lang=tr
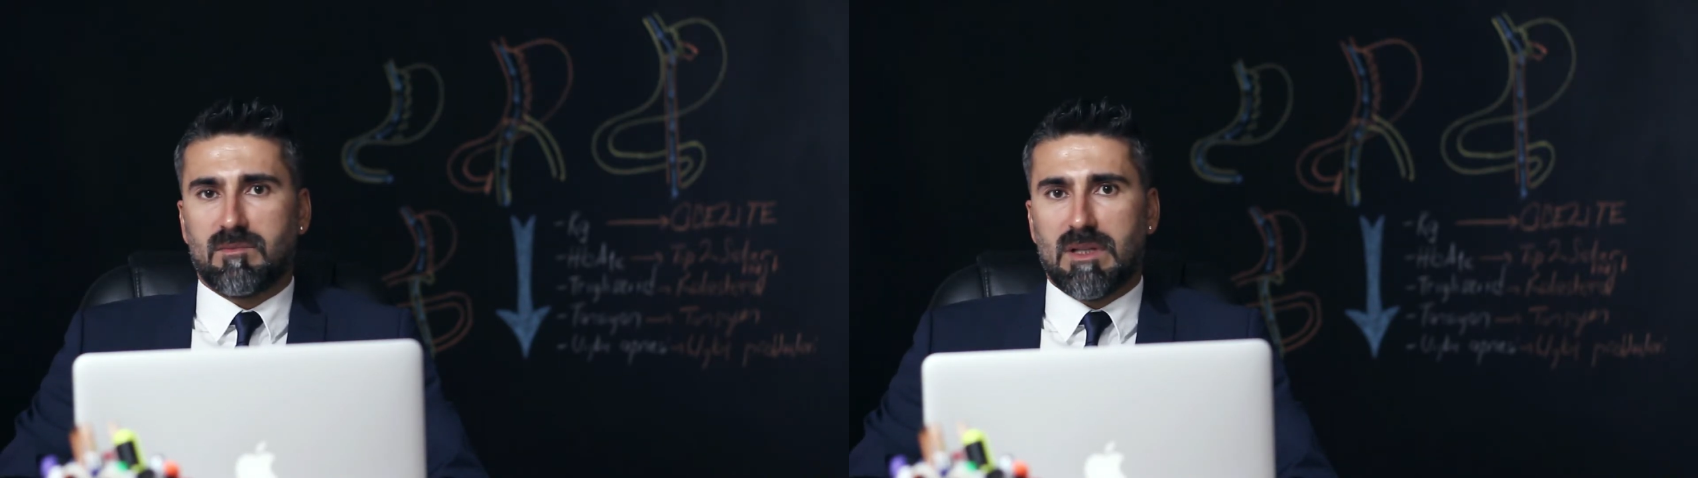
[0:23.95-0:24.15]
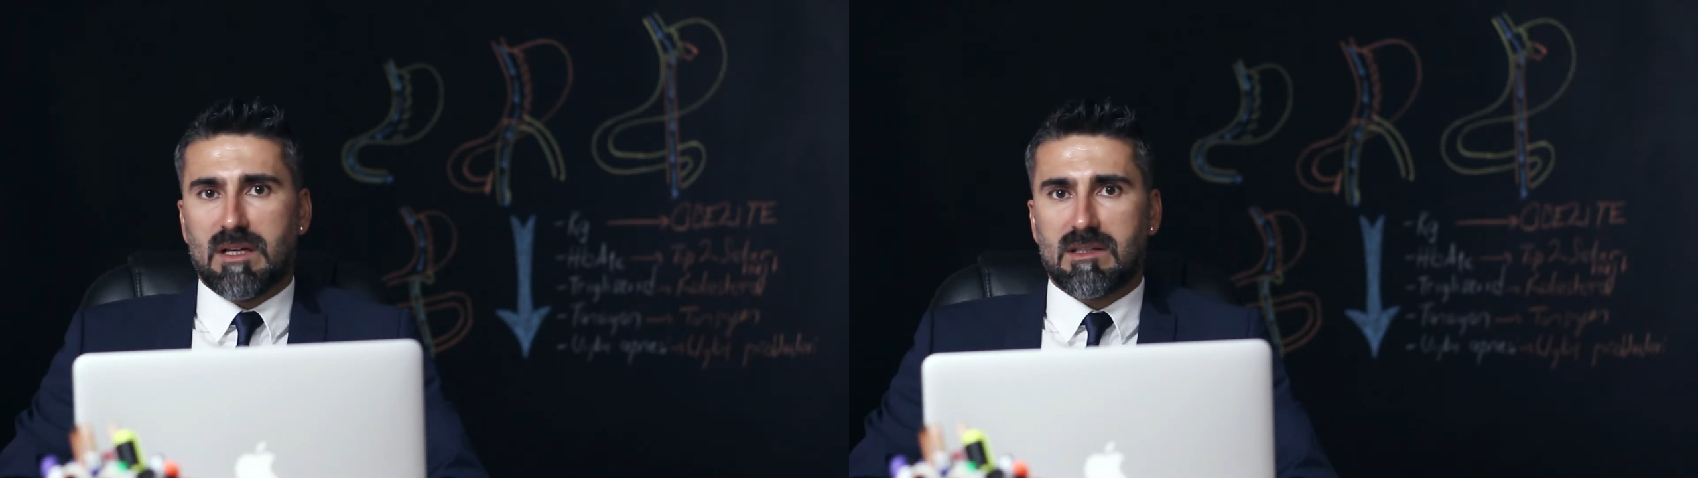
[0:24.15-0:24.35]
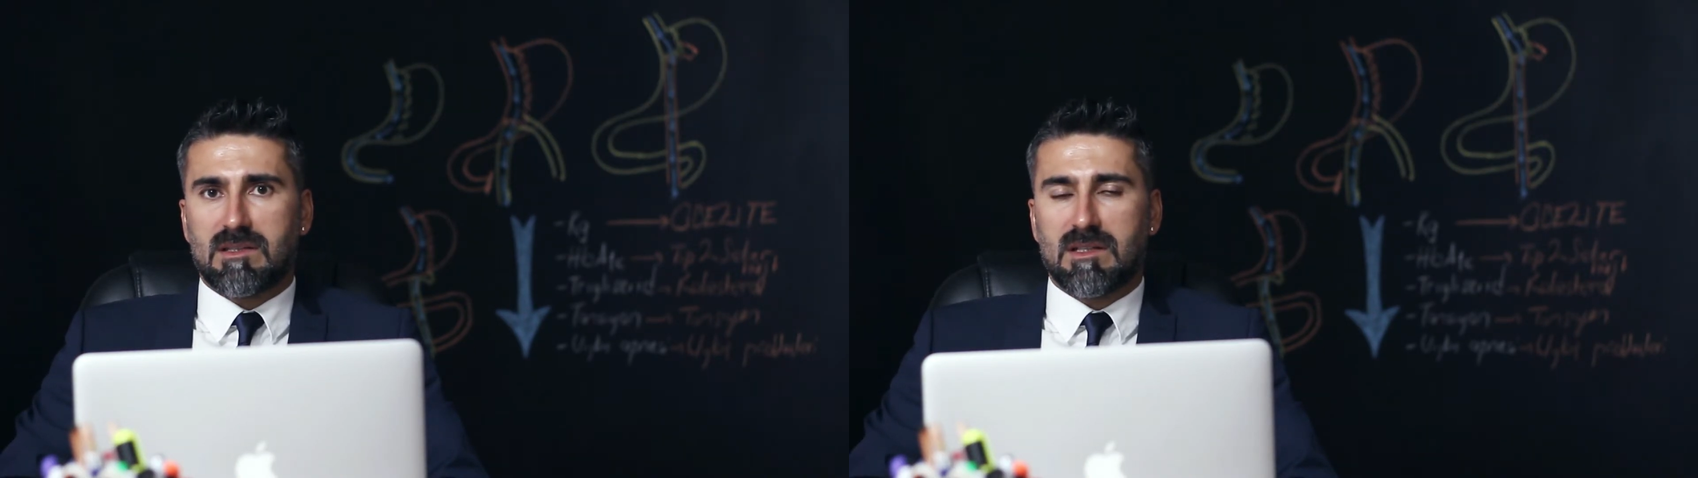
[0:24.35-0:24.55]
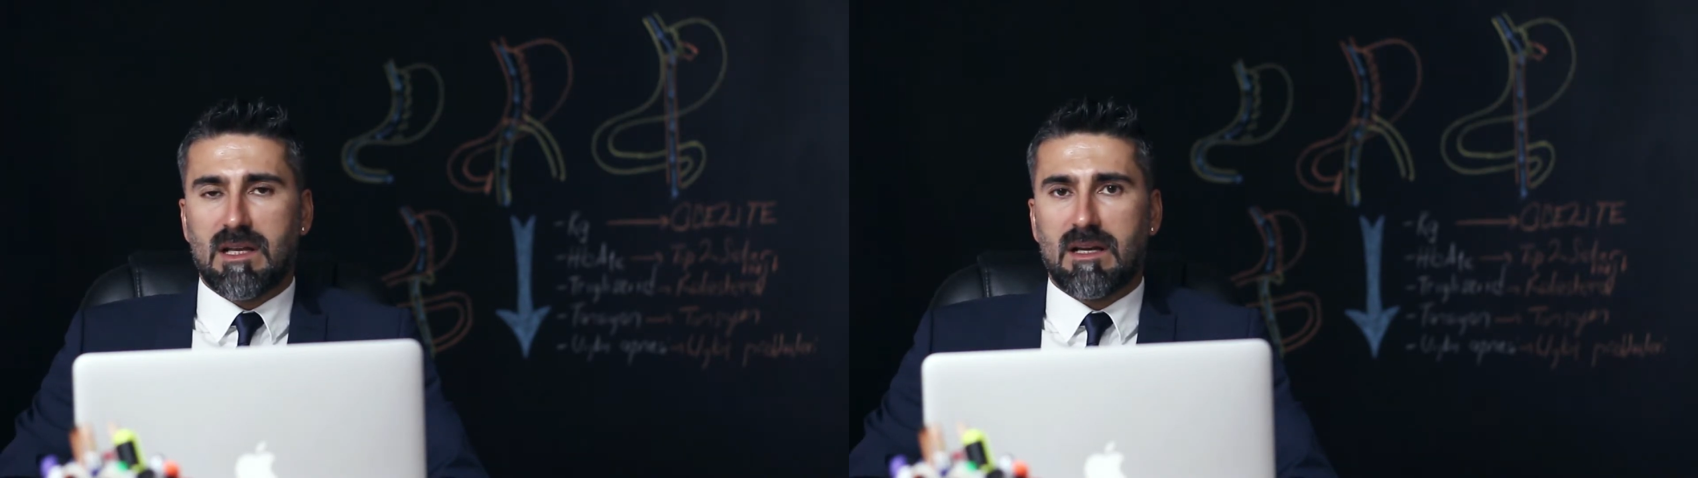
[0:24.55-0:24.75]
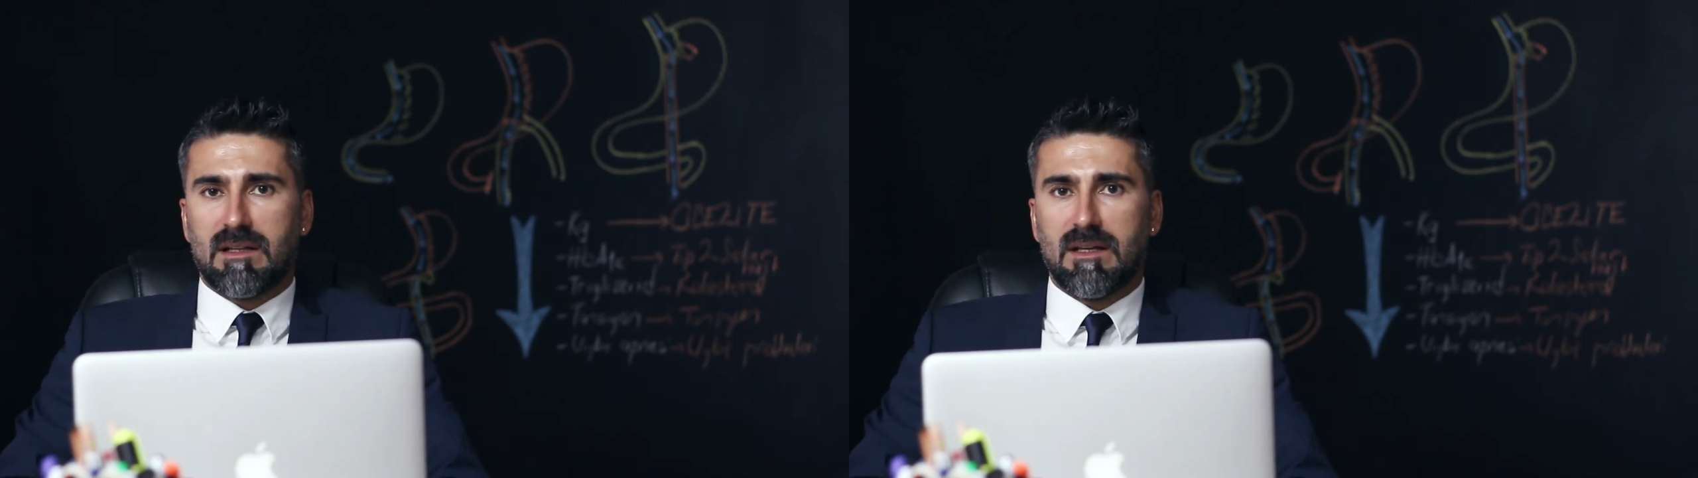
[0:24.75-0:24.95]
yapılan
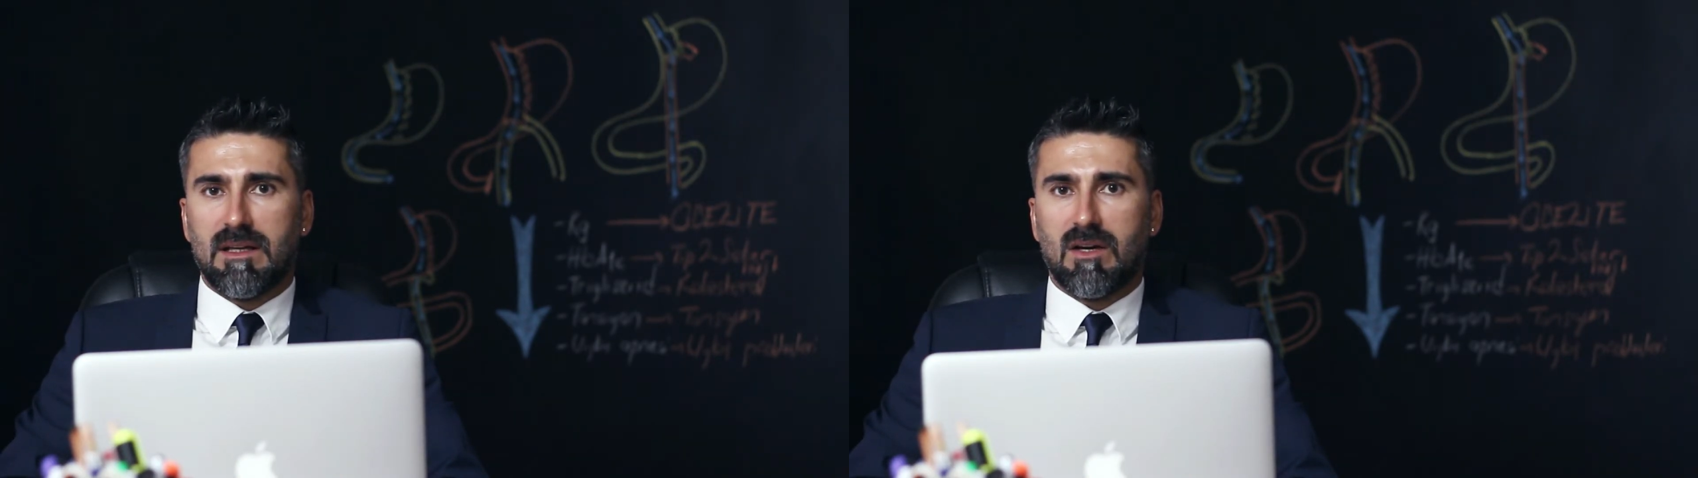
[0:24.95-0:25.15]
kişilerde